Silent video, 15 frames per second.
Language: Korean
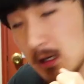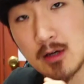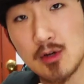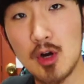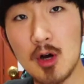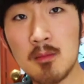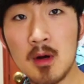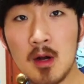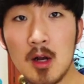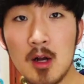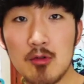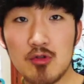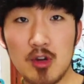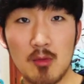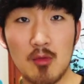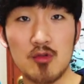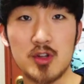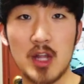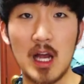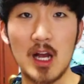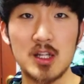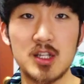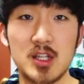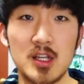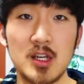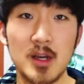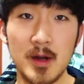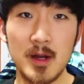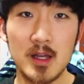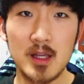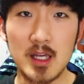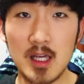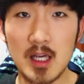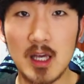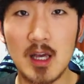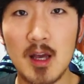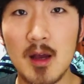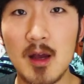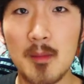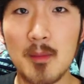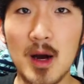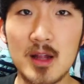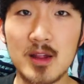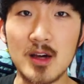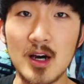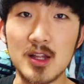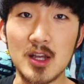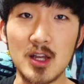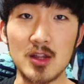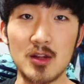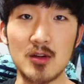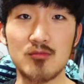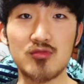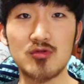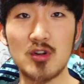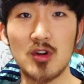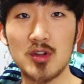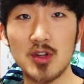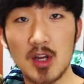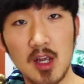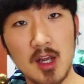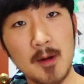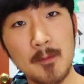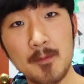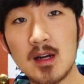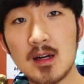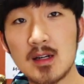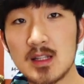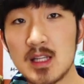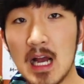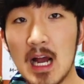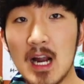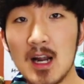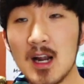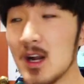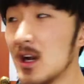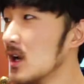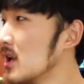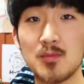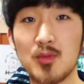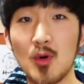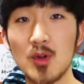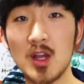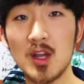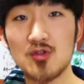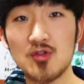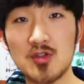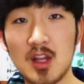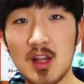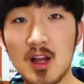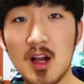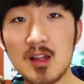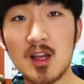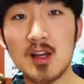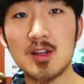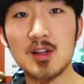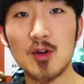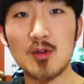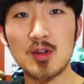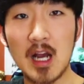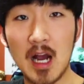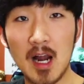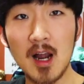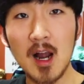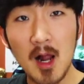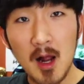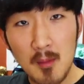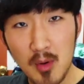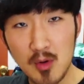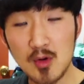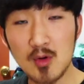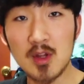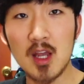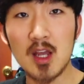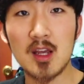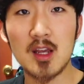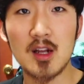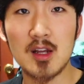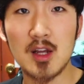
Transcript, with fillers: 자 그럼 우리 모두 다 같이 이 박스 안에 있는 물건들이 잘 보내줄 때 상태 그대로 잘 보존돼 있길